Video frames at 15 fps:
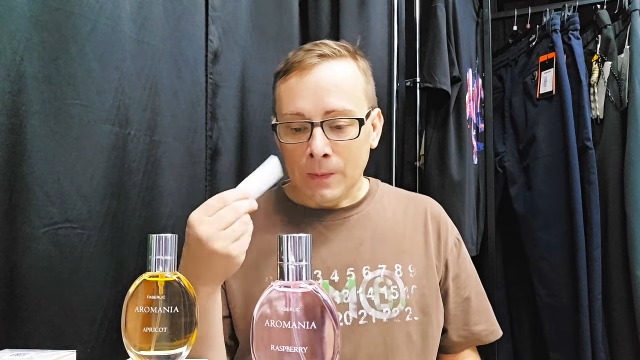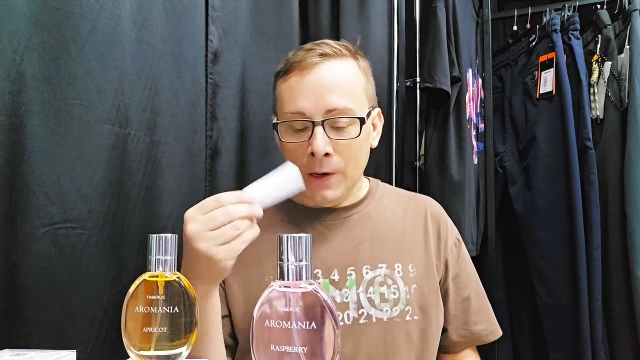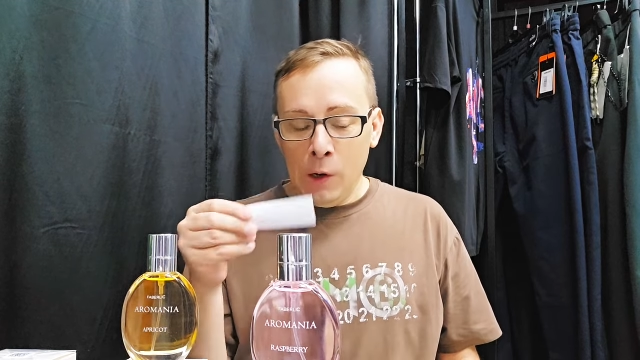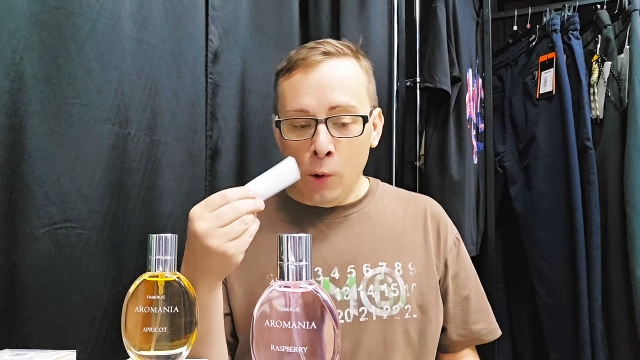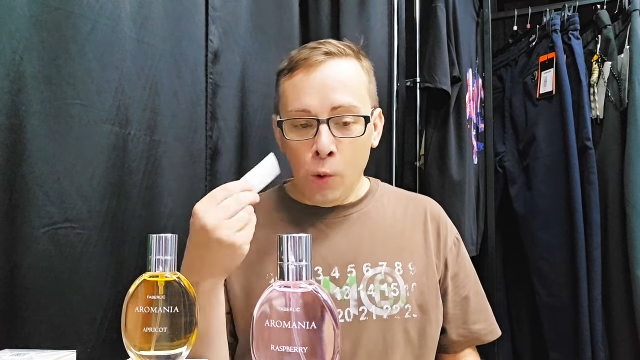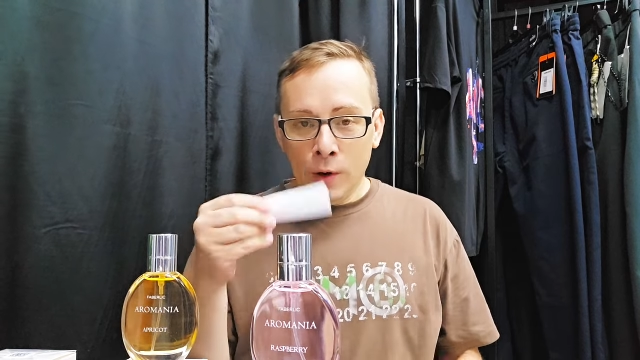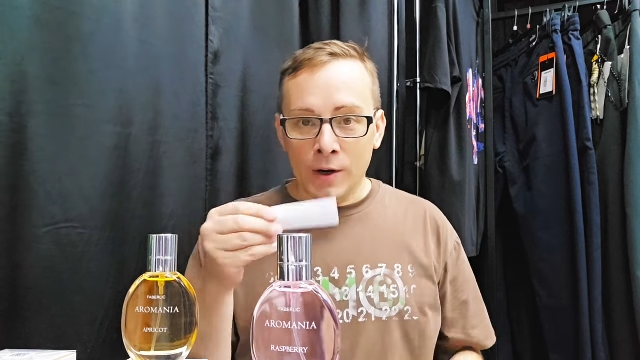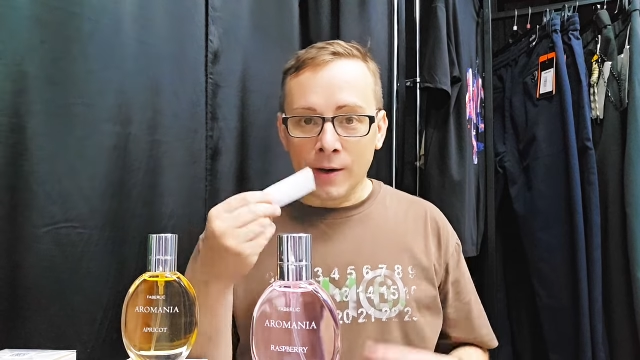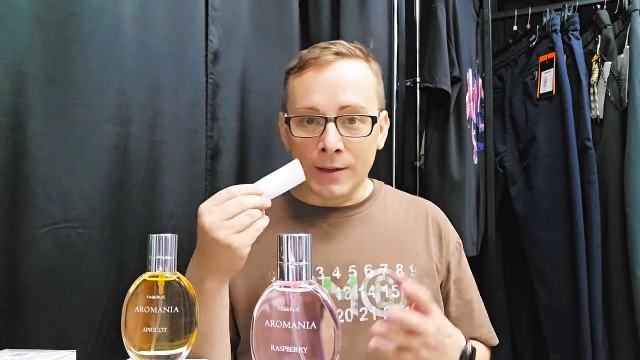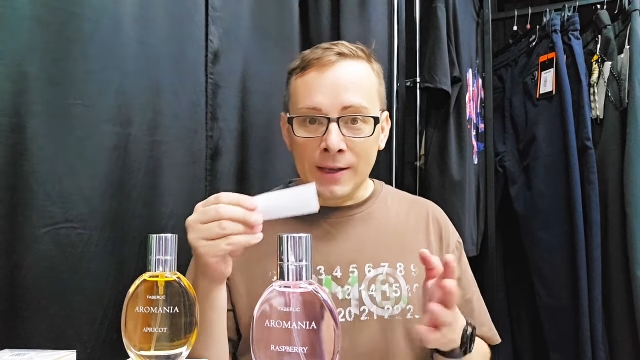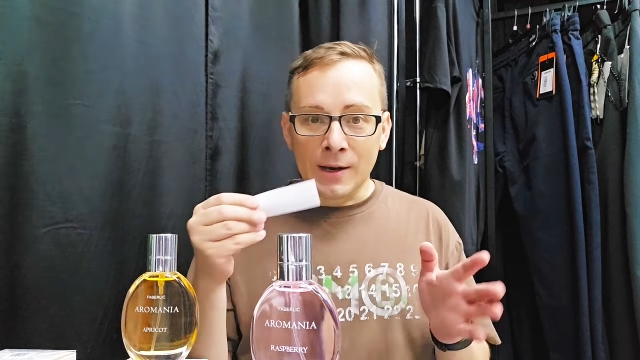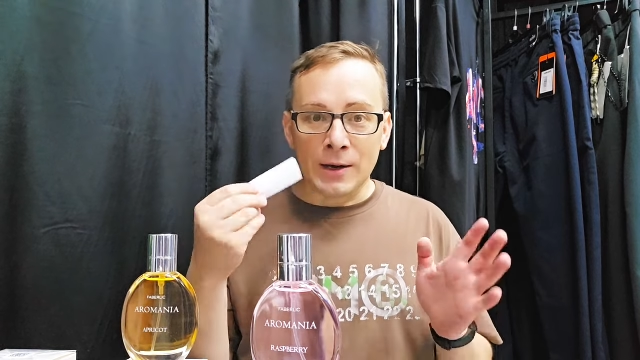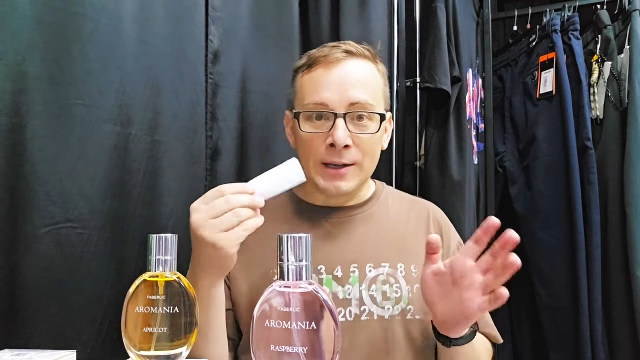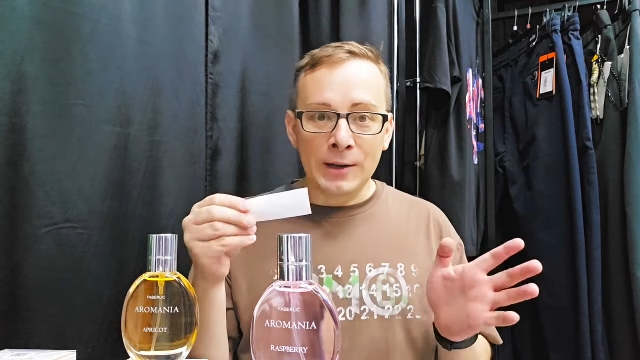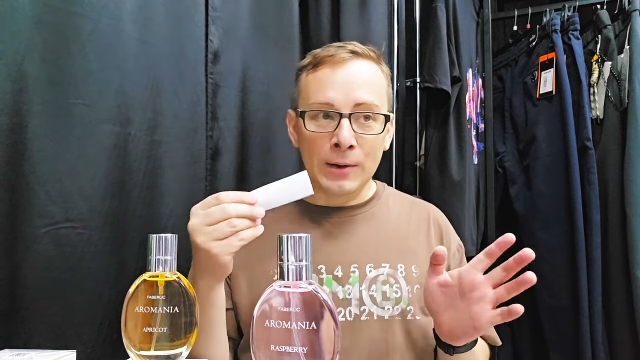легкая
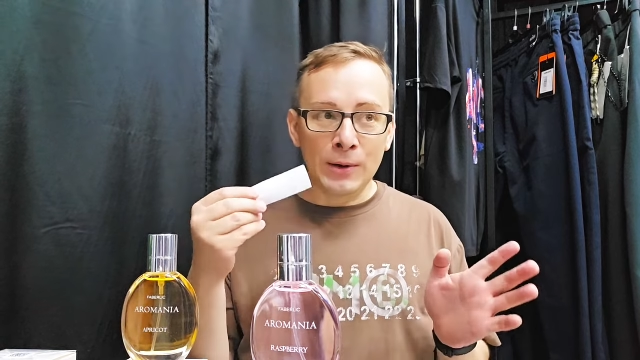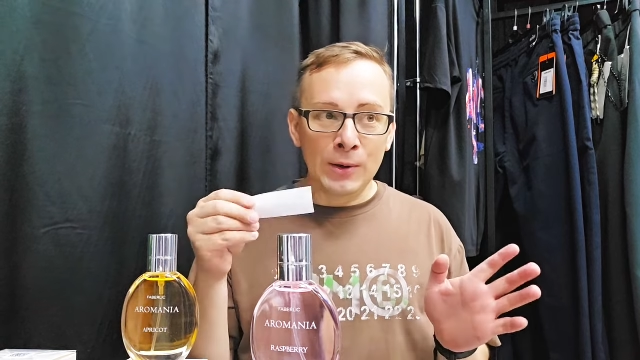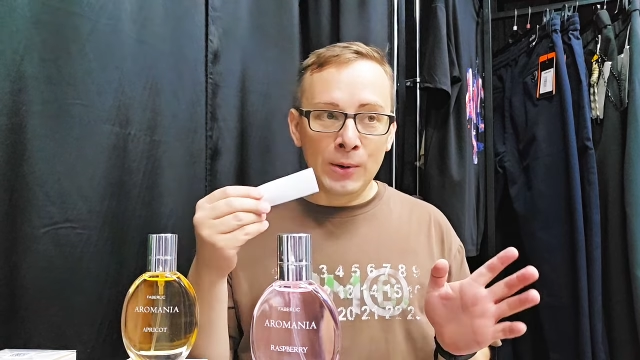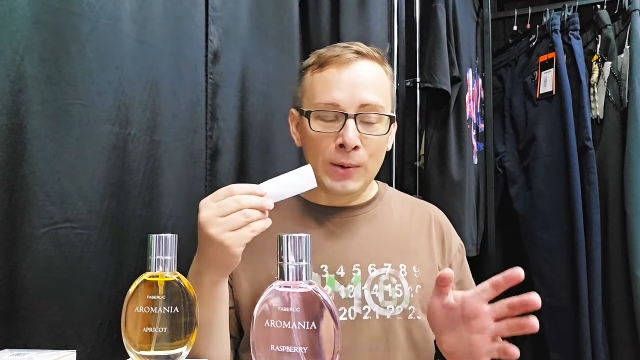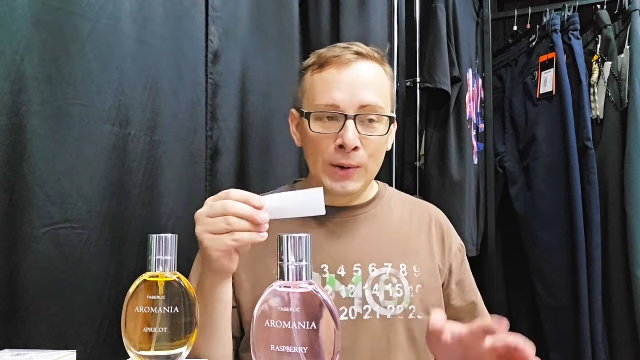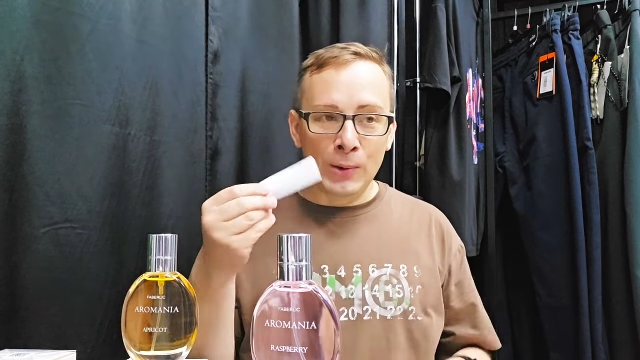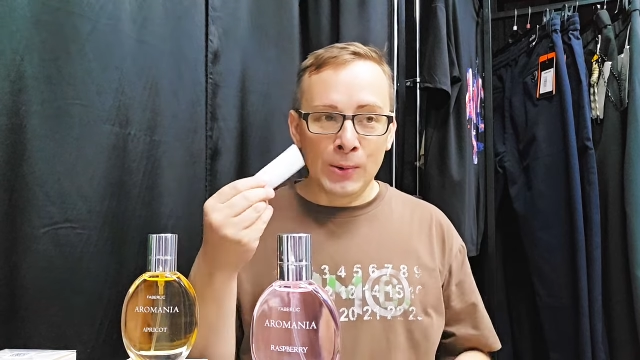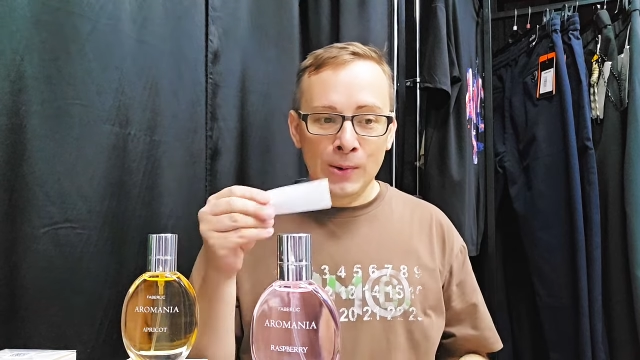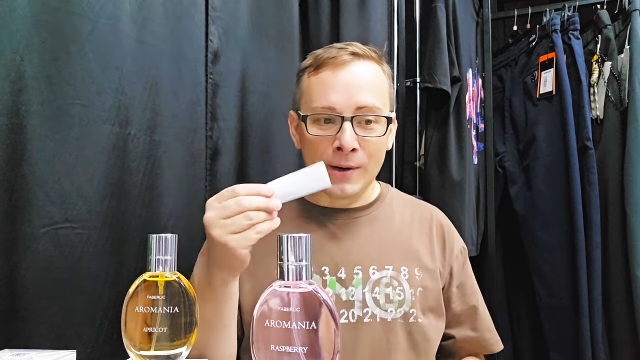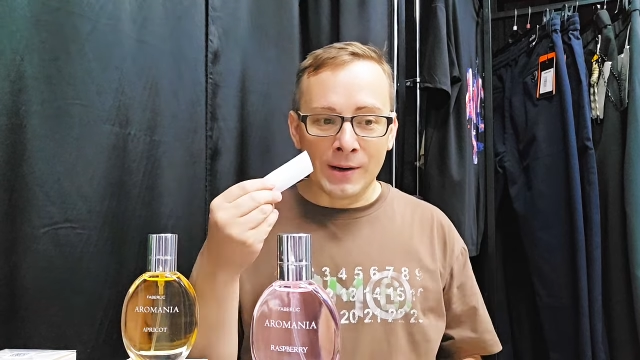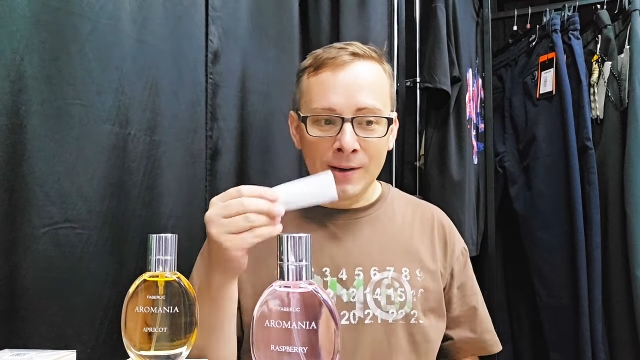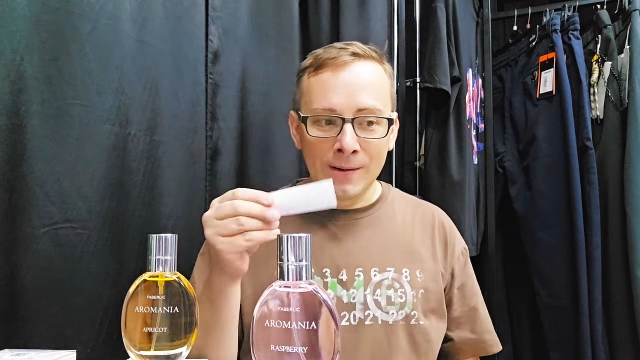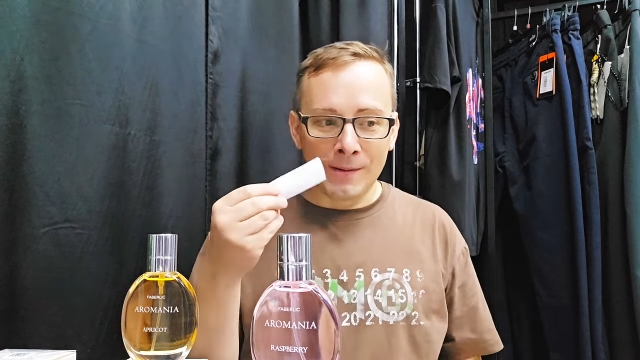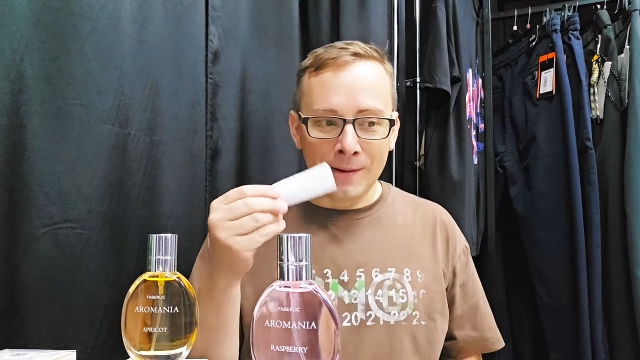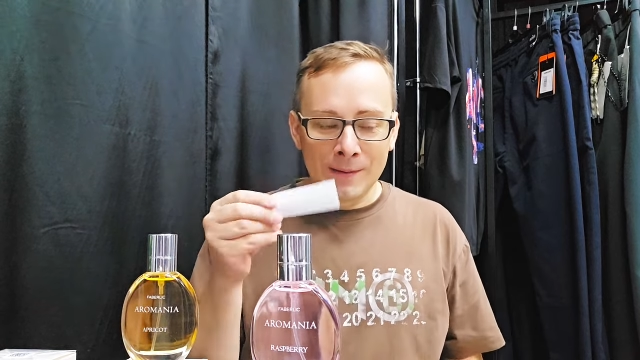такая, э,
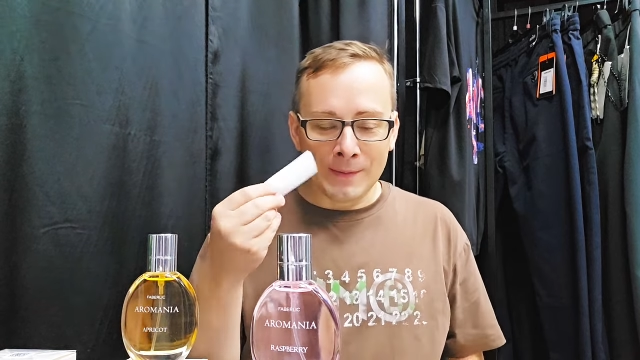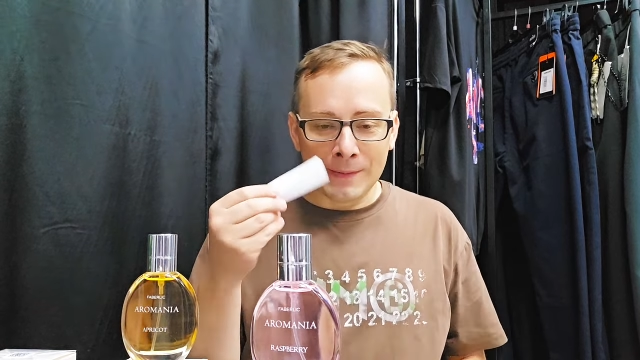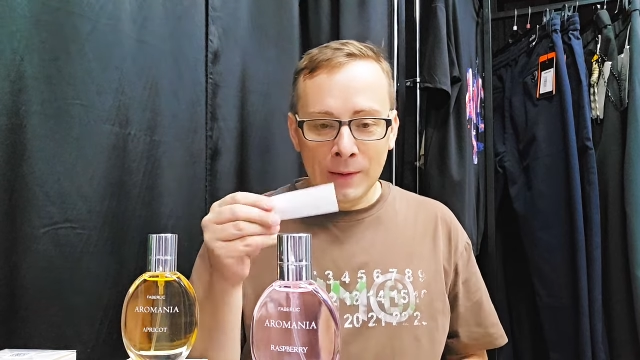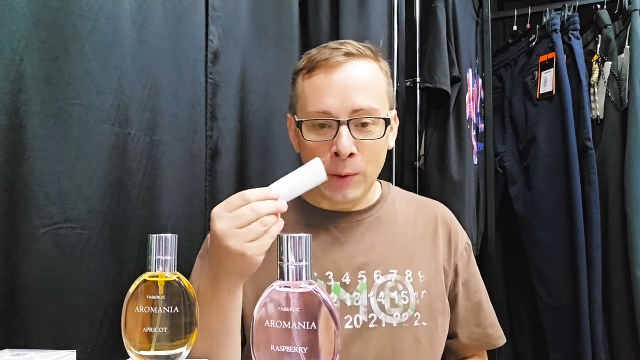легкая, э,